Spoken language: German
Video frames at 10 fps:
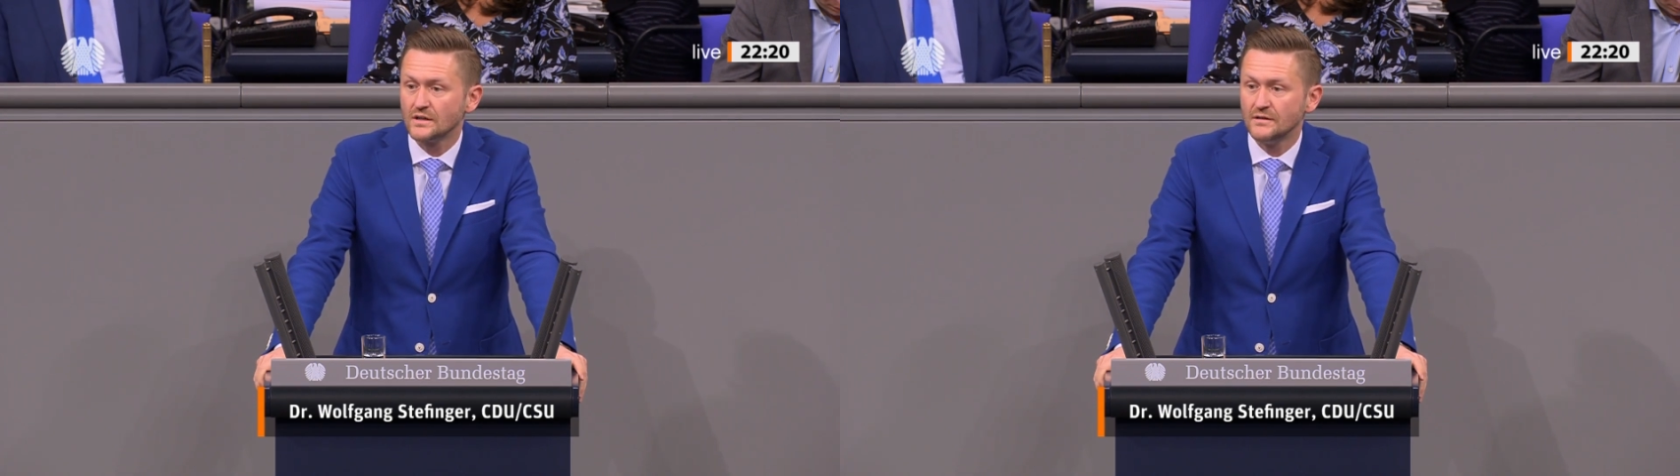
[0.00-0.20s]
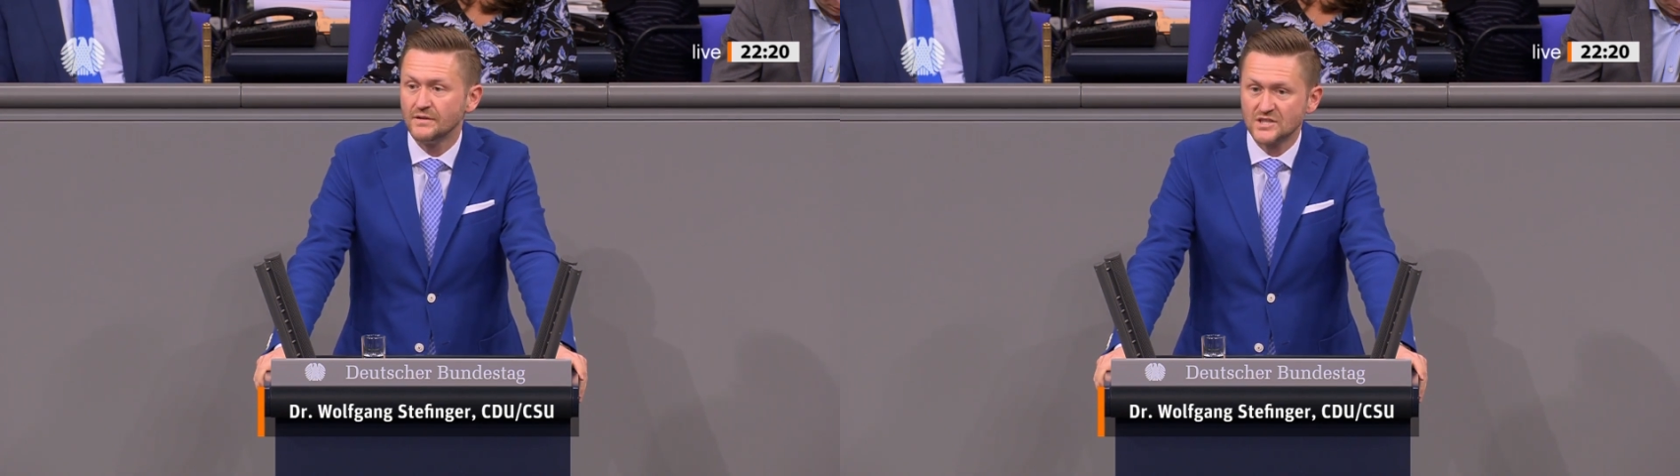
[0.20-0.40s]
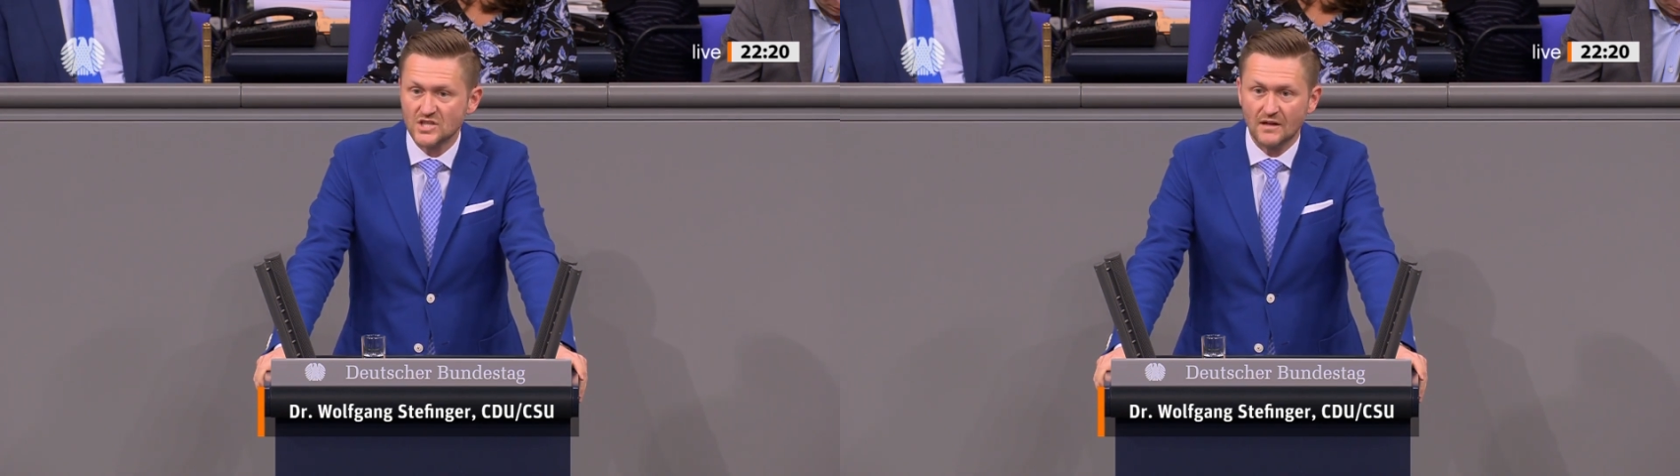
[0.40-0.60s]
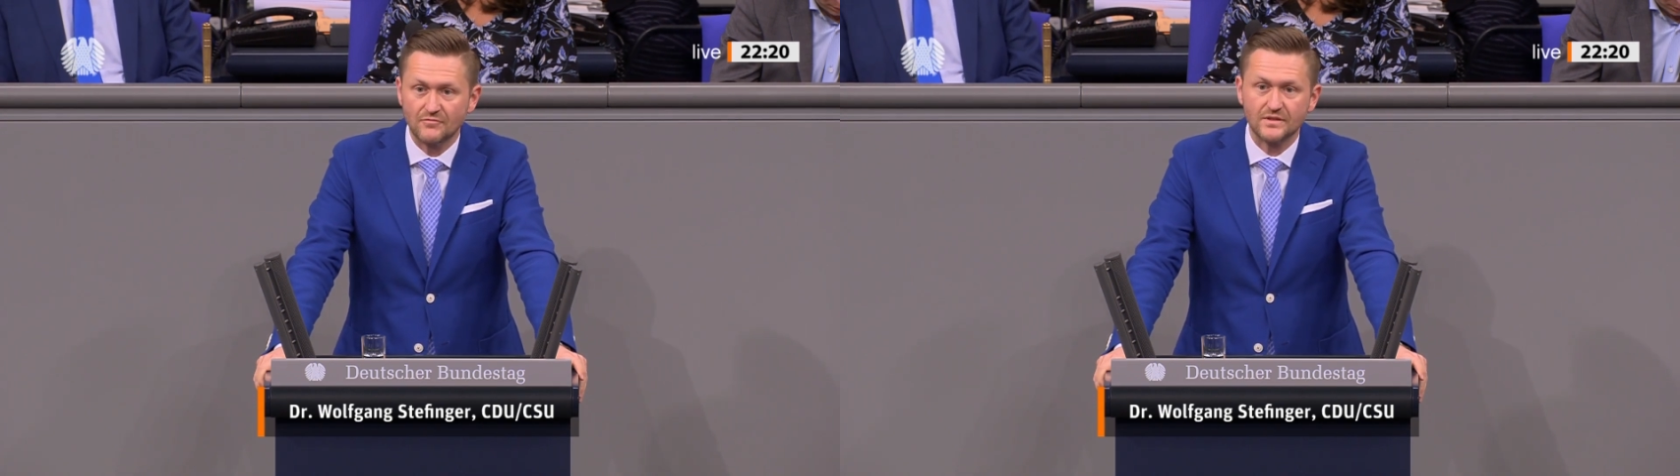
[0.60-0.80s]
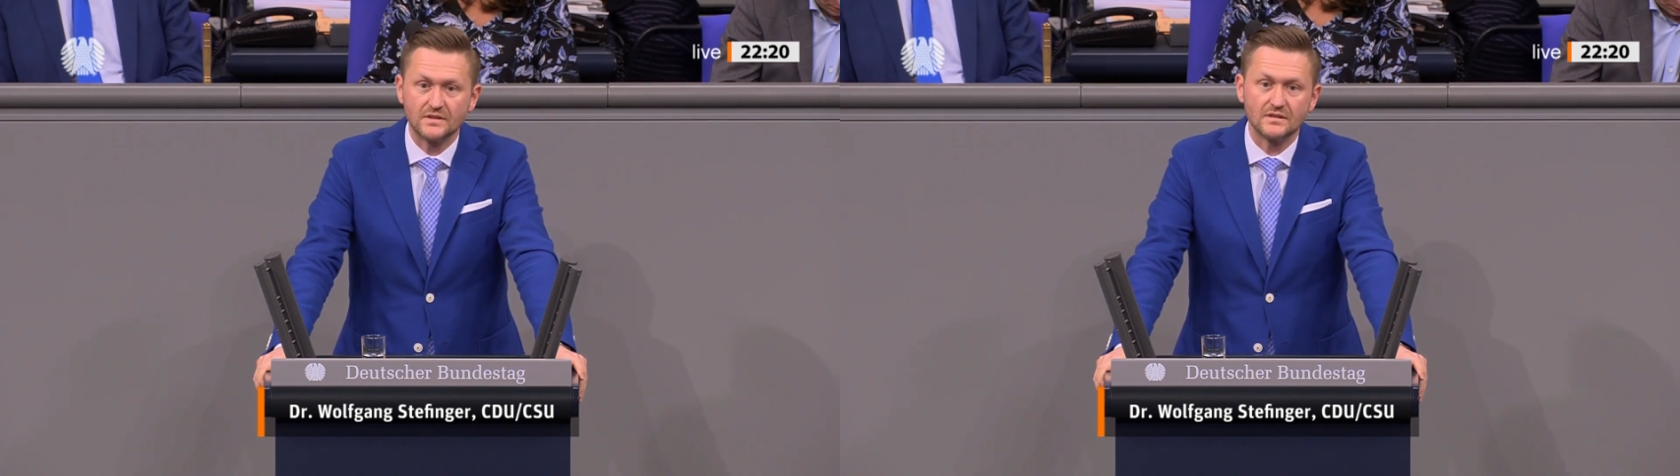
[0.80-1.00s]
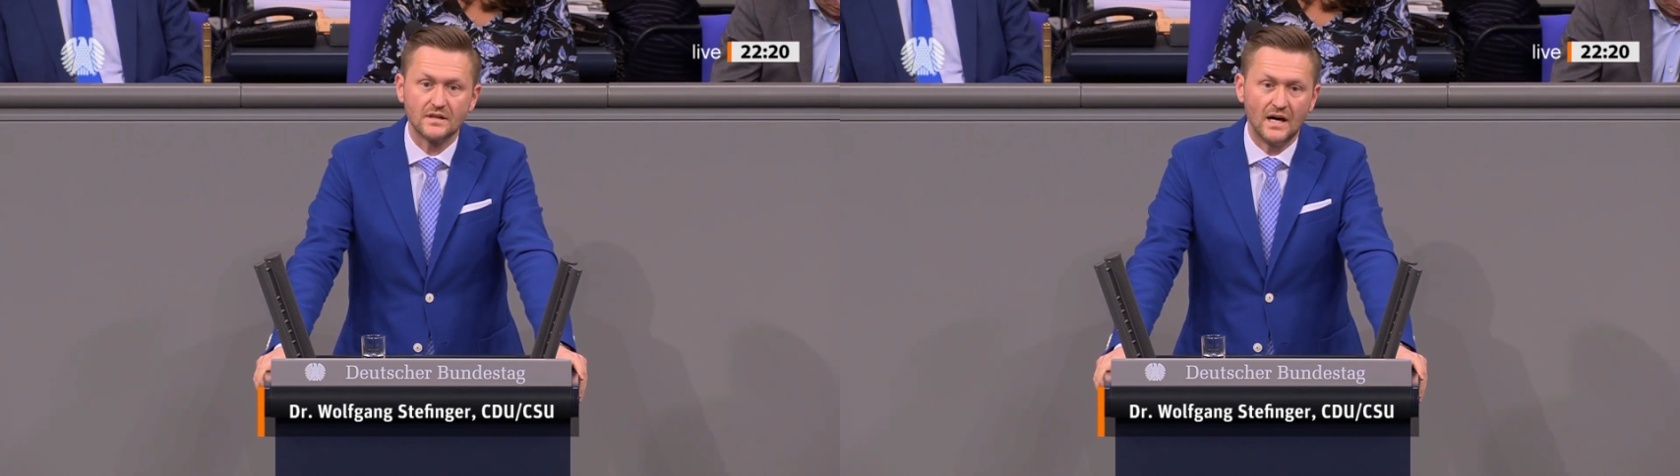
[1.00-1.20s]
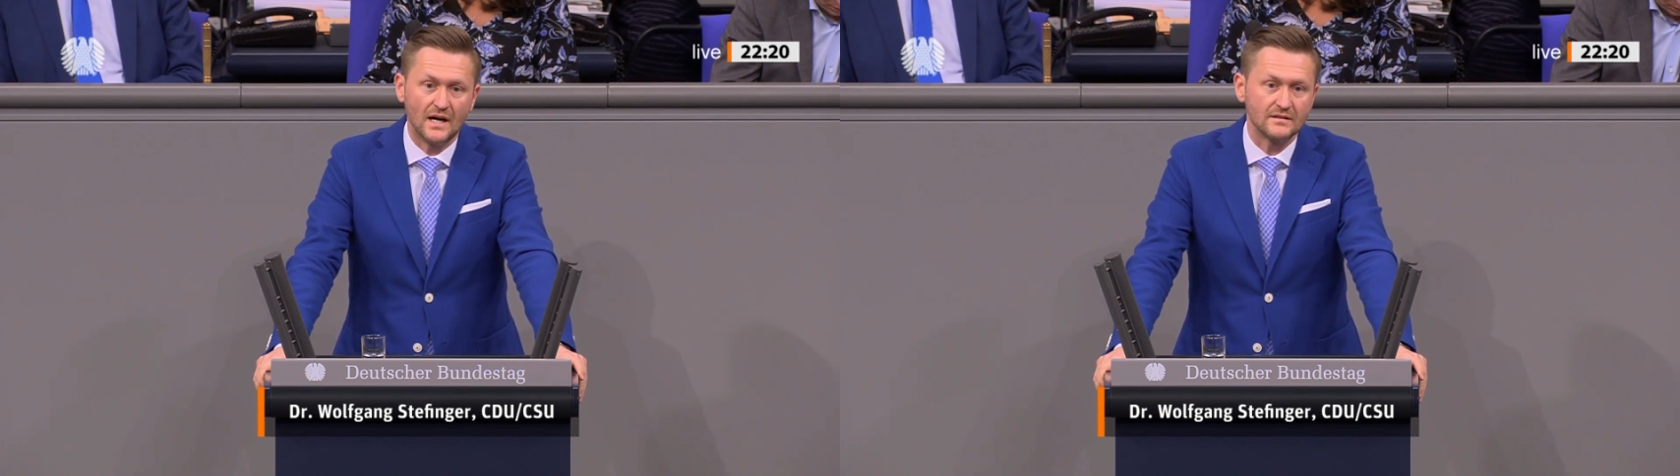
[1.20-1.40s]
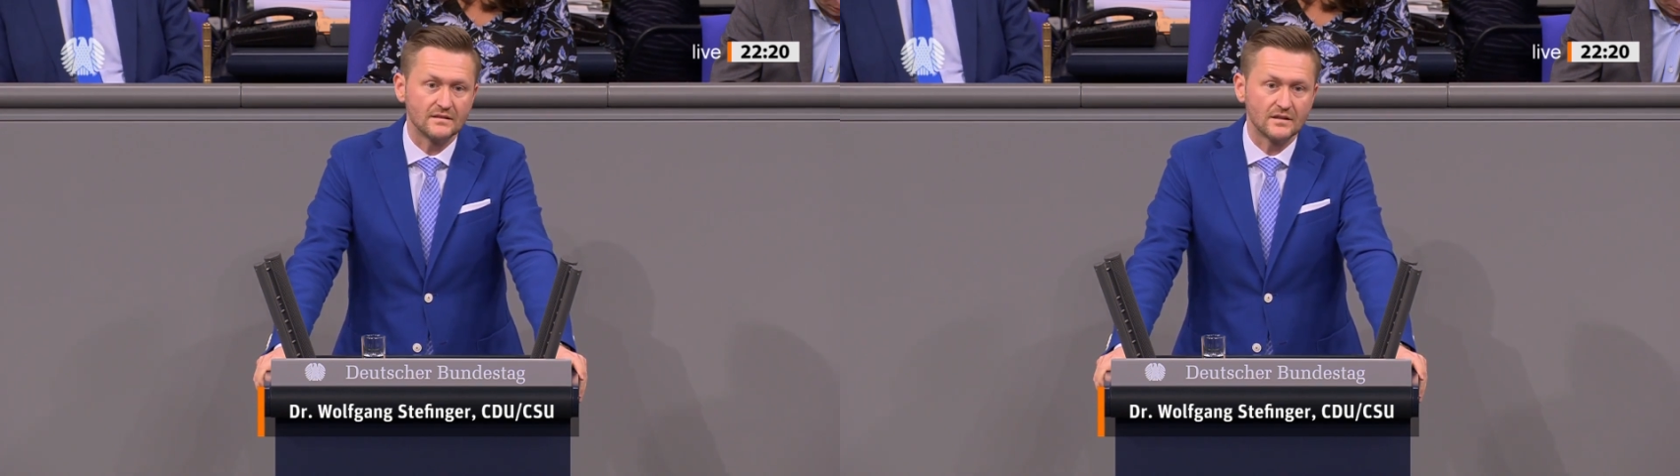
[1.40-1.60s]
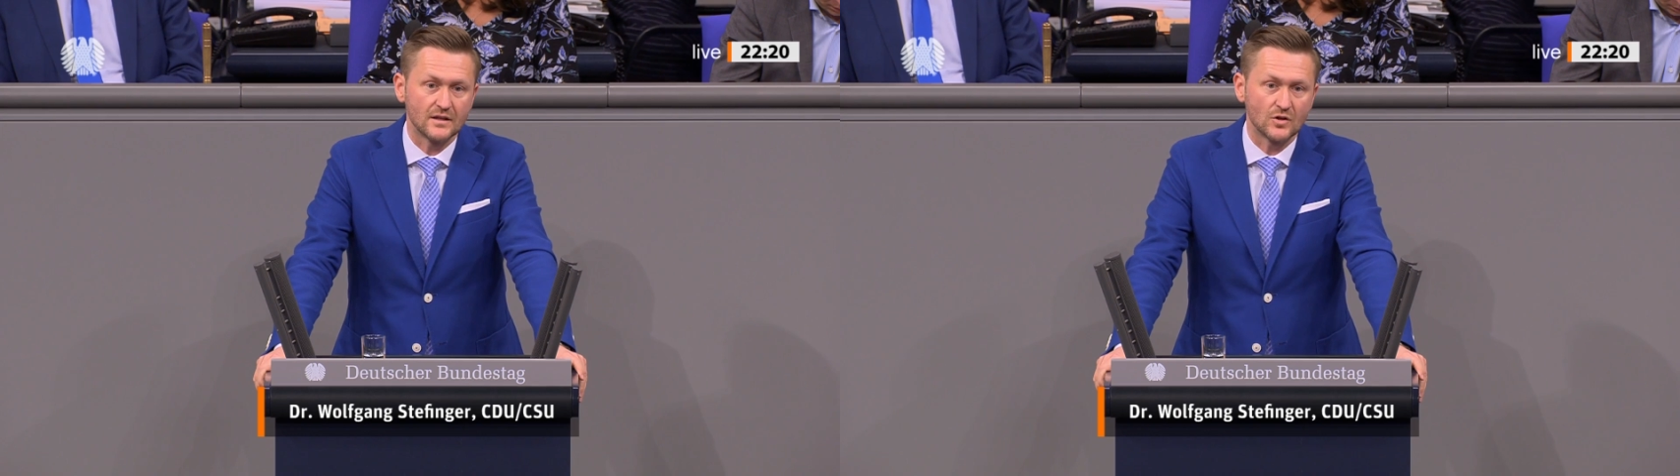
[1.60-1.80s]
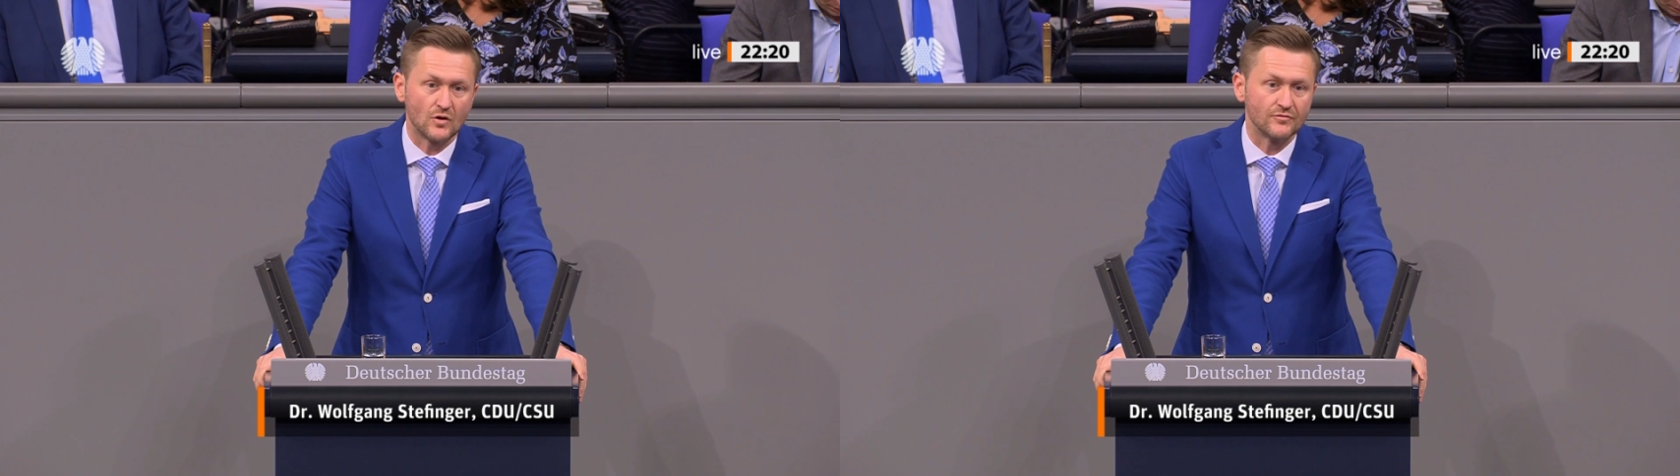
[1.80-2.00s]
die Wirtschaft hart
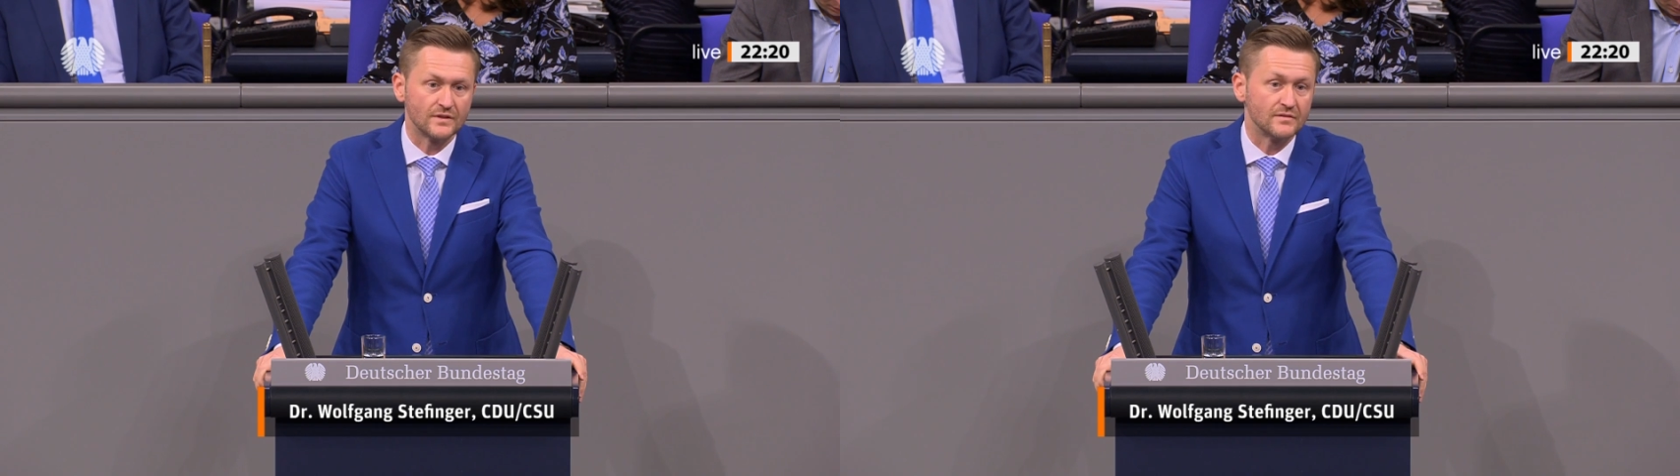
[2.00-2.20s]
getroffen.